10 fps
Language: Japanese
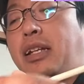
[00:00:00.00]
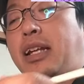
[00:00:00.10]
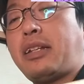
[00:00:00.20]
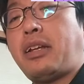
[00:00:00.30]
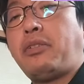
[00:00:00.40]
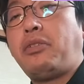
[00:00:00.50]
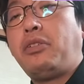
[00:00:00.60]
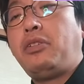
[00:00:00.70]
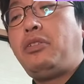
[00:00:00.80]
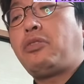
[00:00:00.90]
でないと、あの、
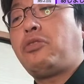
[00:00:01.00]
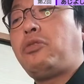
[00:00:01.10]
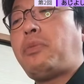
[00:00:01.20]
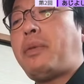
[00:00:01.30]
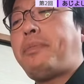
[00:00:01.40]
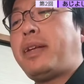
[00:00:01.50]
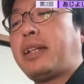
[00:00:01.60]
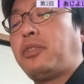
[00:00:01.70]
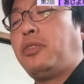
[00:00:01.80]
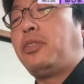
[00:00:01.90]
横のまんま
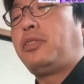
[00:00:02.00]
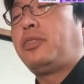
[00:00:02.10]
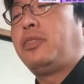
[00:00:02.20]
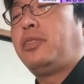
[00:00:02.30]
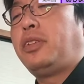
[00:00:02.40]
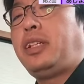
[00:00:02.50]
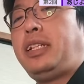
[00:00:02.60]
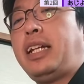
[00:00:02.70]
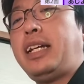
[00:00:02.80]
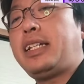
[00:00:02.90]
だと、
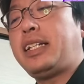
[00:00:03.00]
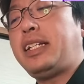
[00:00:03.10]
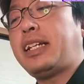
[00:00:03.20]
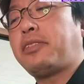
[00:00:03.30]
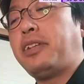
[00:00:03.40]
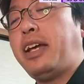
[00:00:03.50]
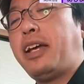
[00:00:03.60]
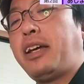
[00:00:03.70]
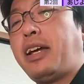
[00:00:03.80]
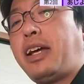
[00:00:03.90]
左利きだと
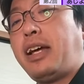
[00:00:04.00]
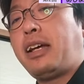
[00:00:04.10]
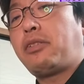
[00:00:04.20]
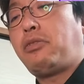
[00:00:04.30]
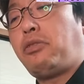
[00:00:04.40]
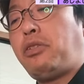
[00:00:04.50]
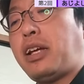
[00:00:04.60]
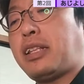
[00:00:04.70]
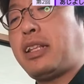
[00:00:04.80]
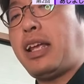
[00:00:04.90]
ね、こう
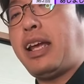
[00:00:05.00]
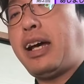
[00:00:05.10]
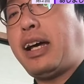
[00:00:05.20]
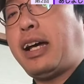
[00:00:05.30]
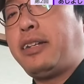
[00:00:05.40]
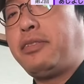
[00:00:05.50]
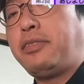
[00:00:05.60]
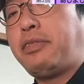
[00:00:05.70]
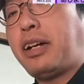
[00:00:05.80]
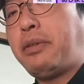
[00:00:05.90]
やって、あの、
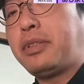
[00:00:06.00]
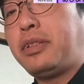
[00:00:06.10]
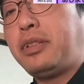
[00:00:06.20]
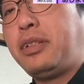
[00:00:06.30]
わかります